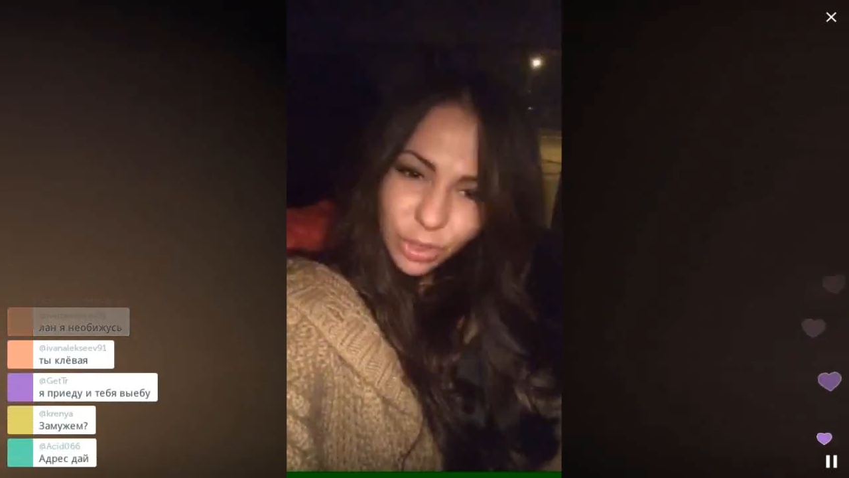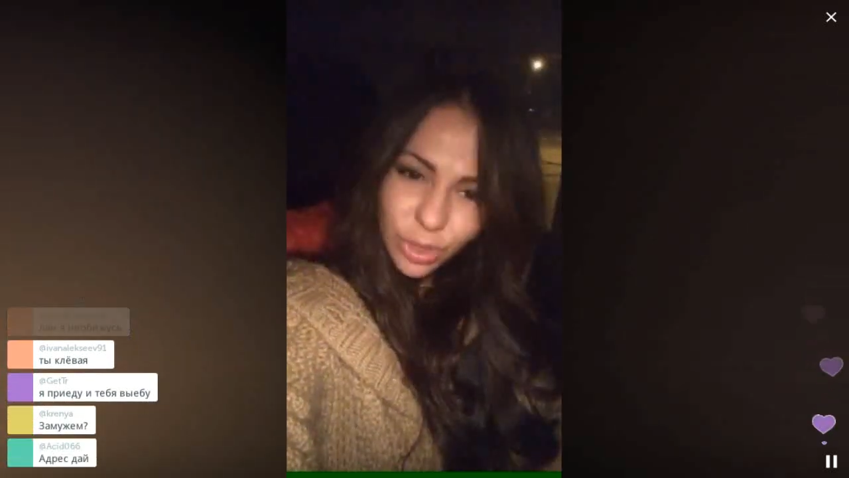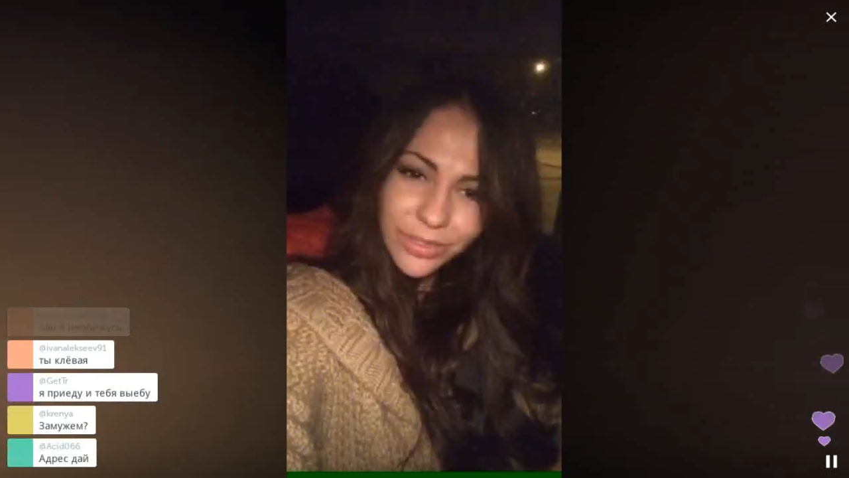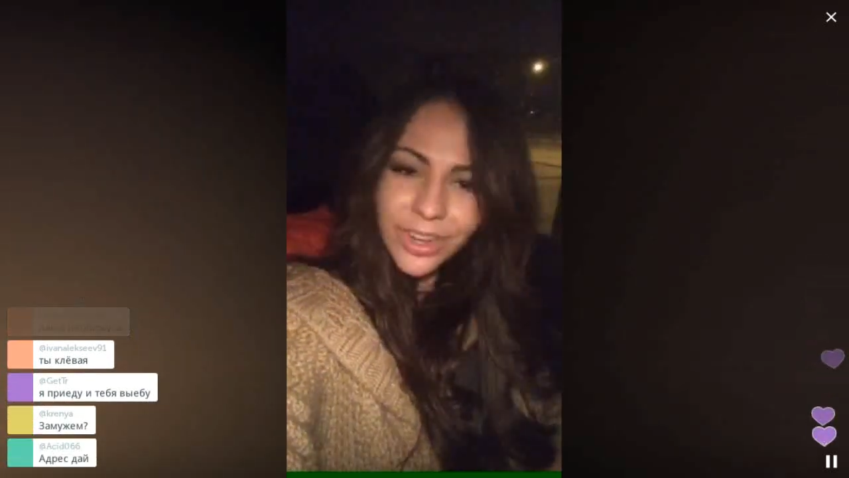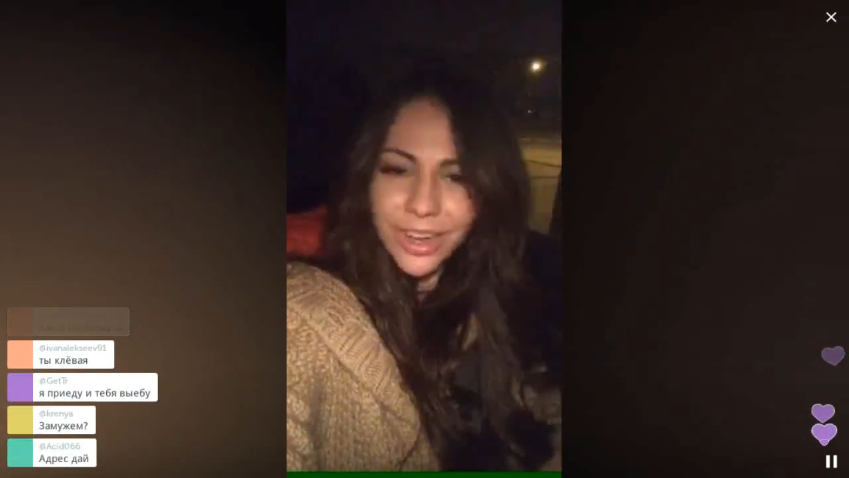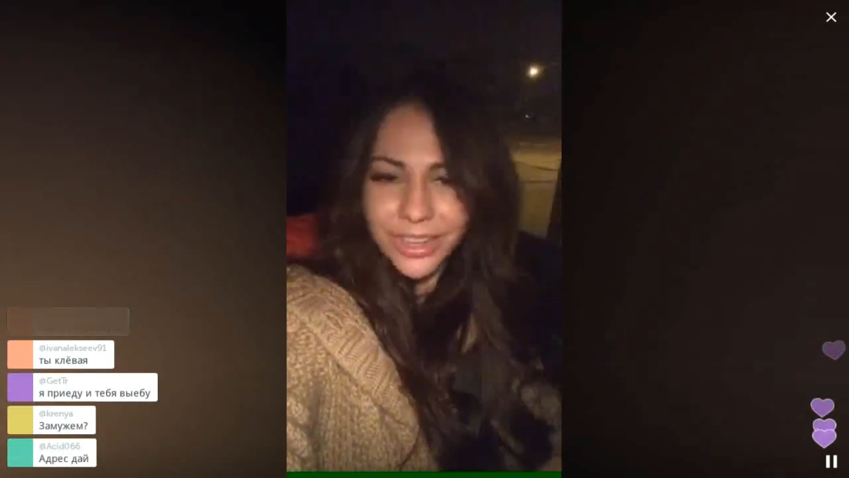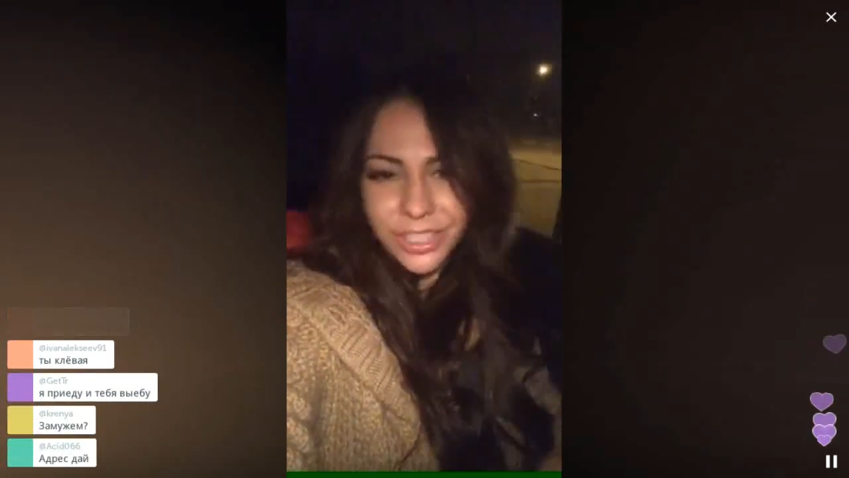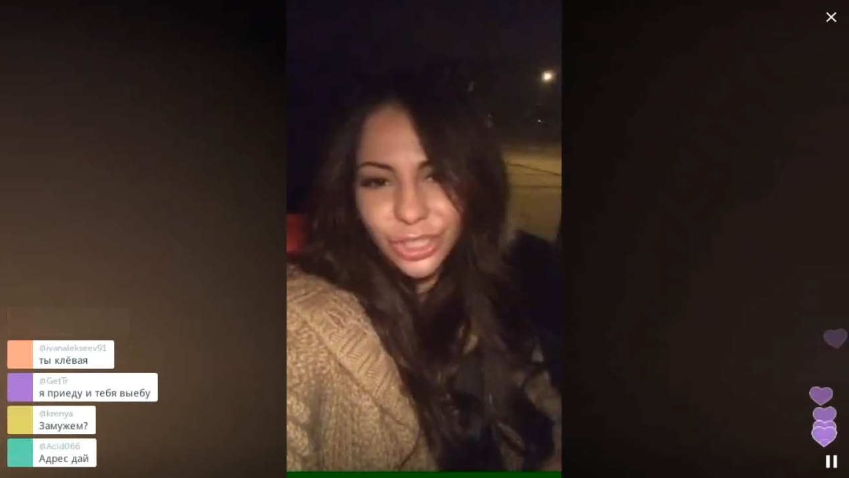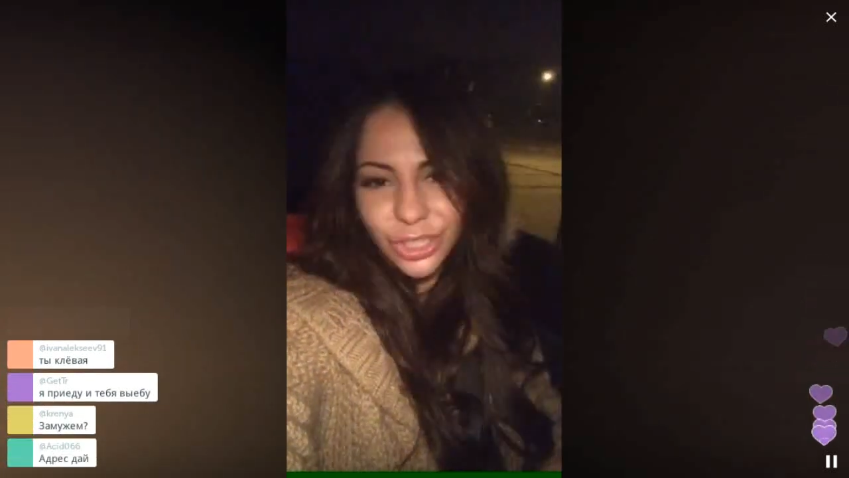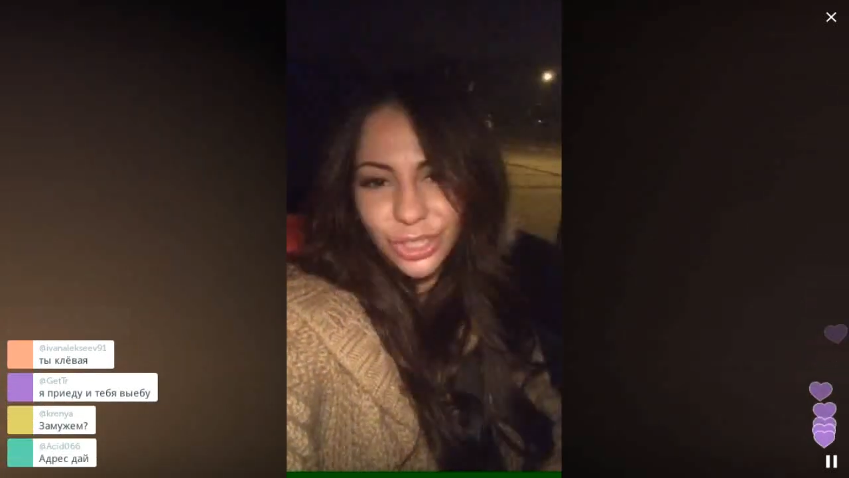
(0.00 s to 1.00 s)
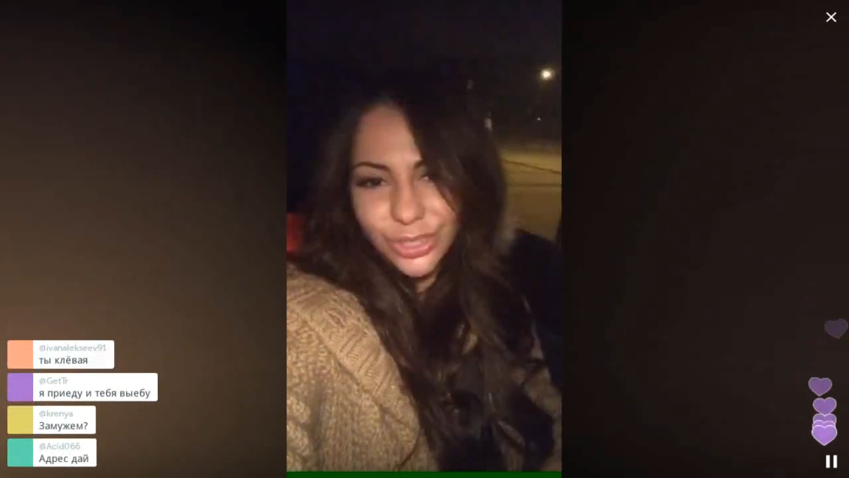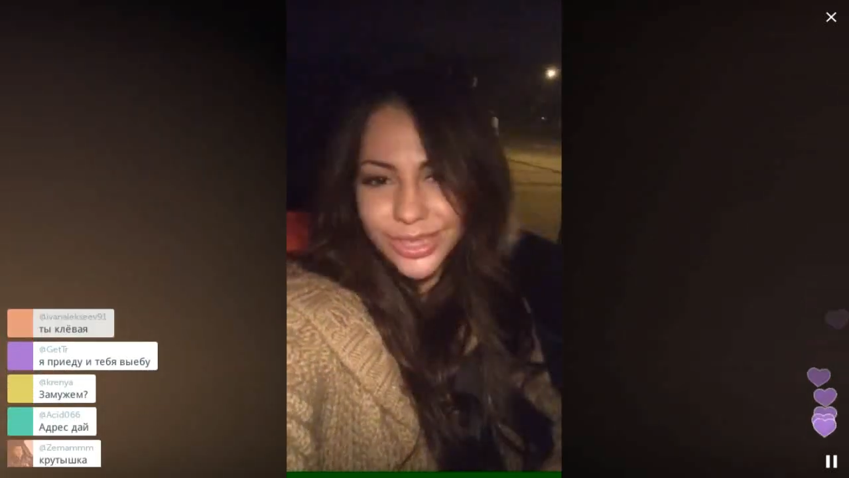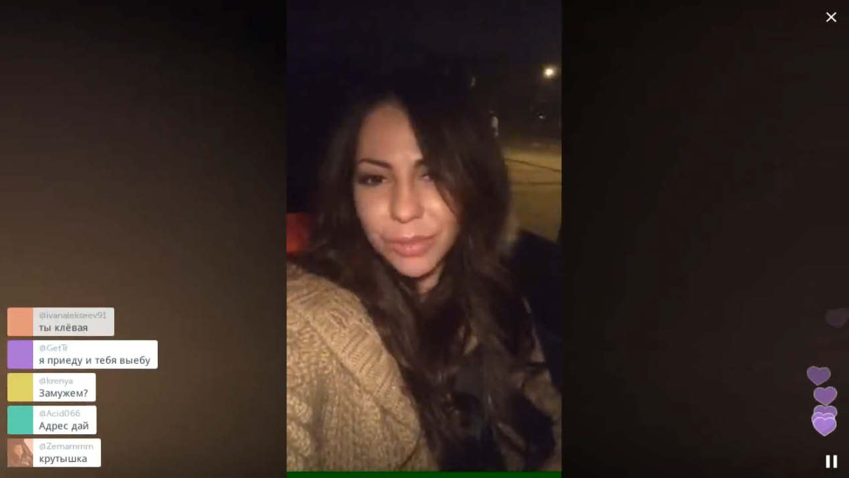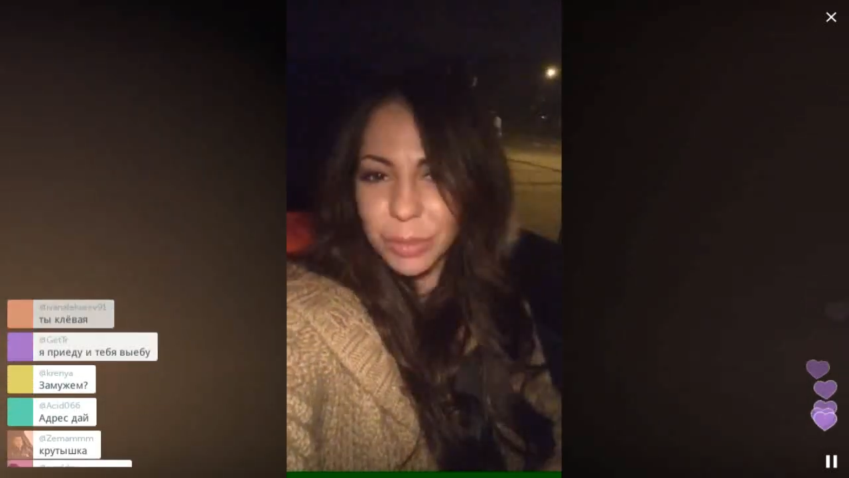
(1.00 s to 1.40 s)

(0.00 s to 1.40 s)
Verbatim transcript: У меня завтра рано начинаются дела.